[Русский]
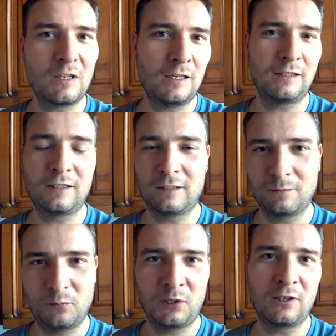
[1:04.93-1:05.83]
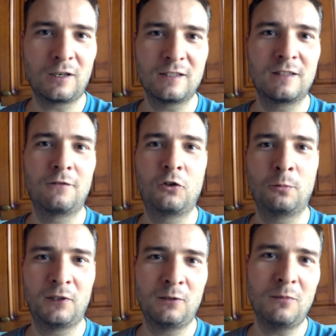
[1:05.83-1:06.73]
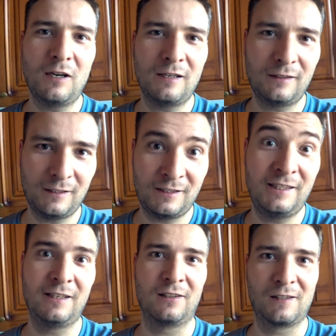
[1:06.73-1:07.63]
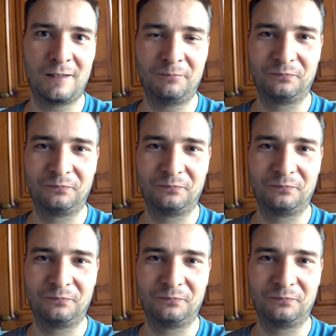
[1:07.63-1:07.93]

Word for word: это прекрасно все понимает и сделало.